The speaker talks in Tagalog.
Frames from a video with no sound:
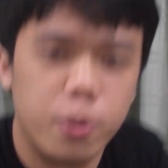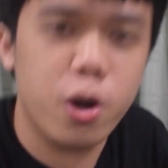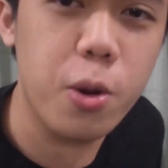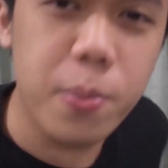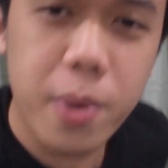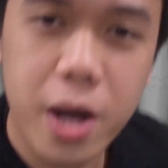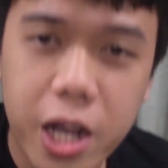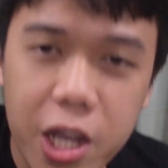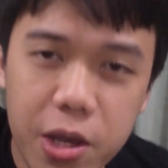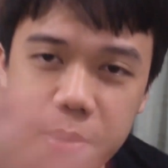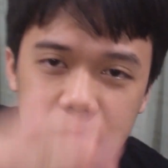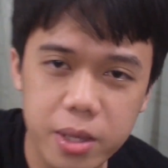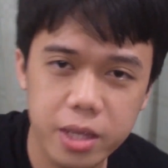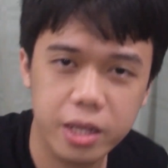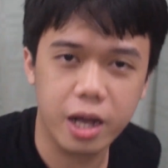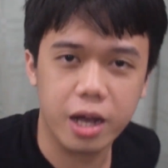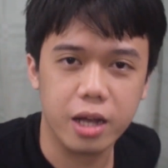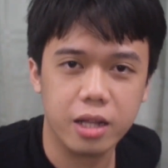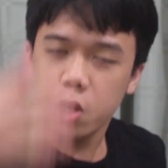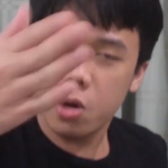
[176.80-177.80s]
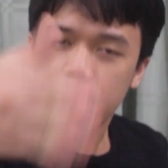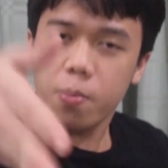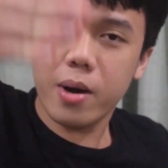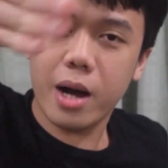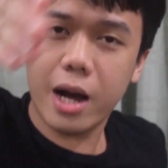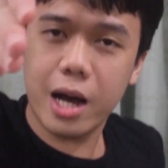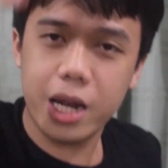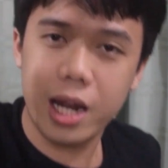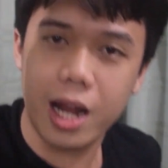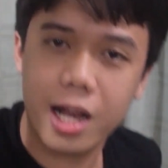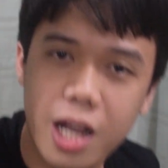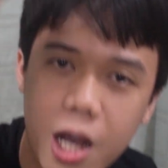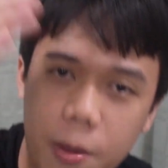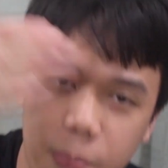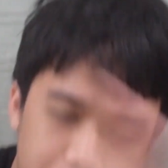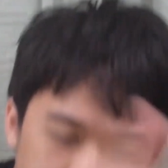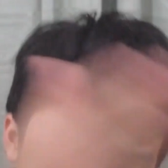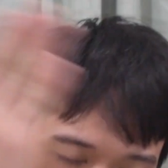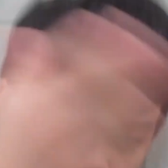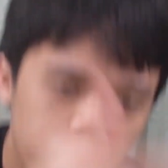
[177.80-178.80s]
po mga kaibigan, yung mga
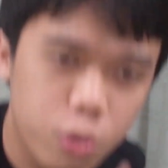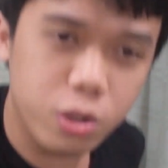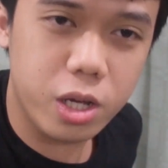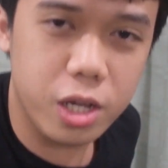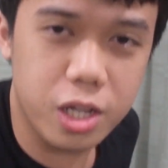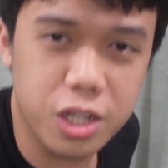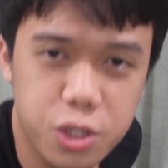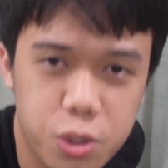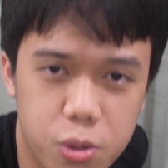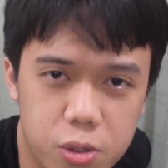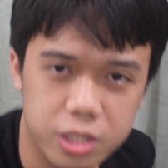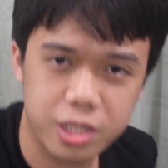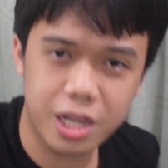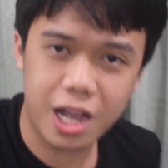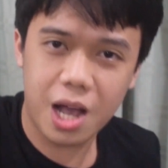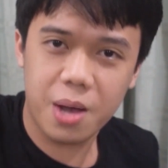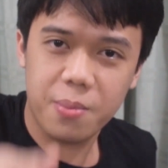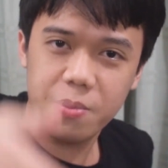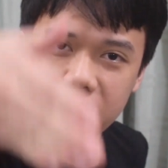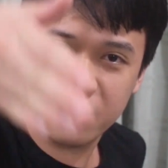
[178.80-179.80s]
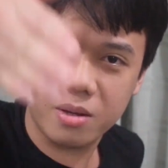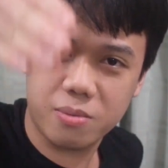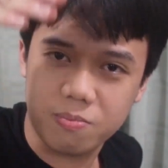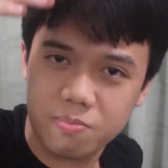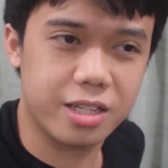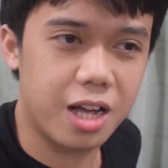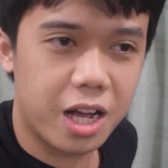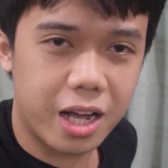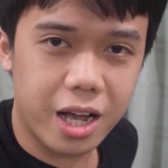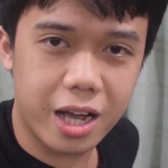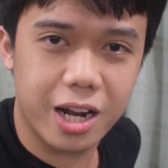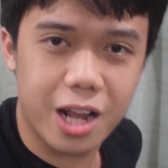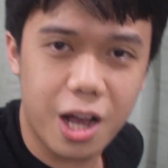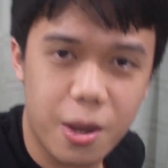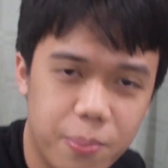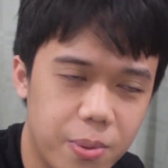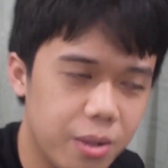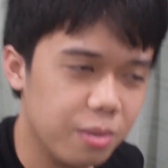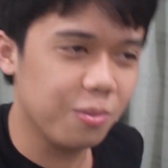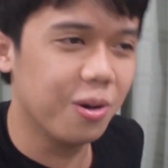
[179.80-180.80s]
lagapak pong issue sa aming
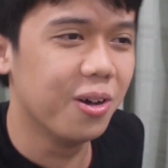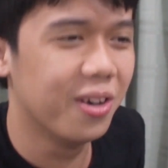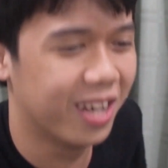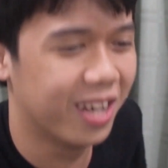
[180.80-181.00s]
kaganapang